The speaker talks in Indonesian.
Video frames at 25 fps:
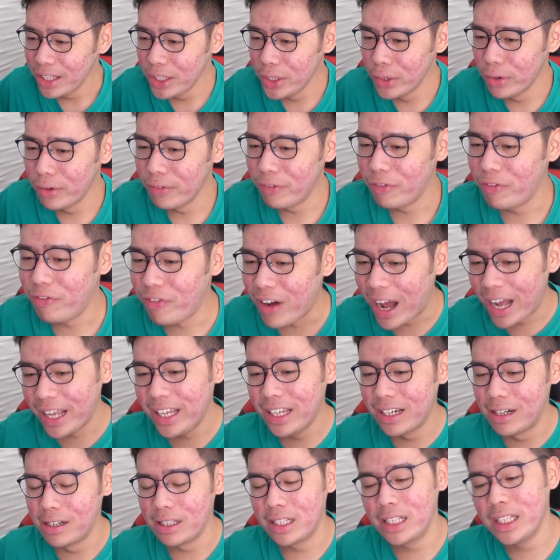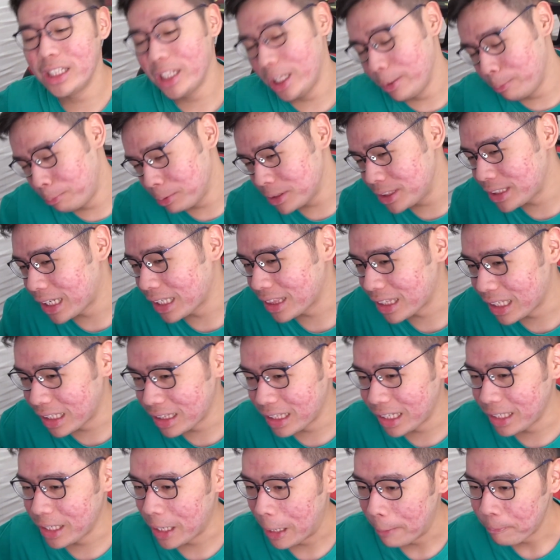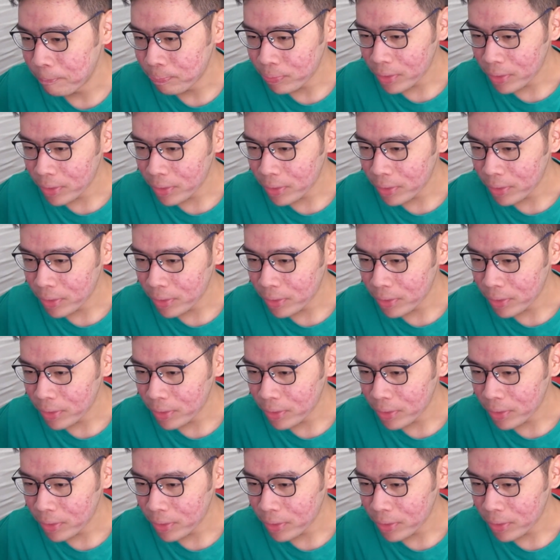You're fired, kita dipecat katanya.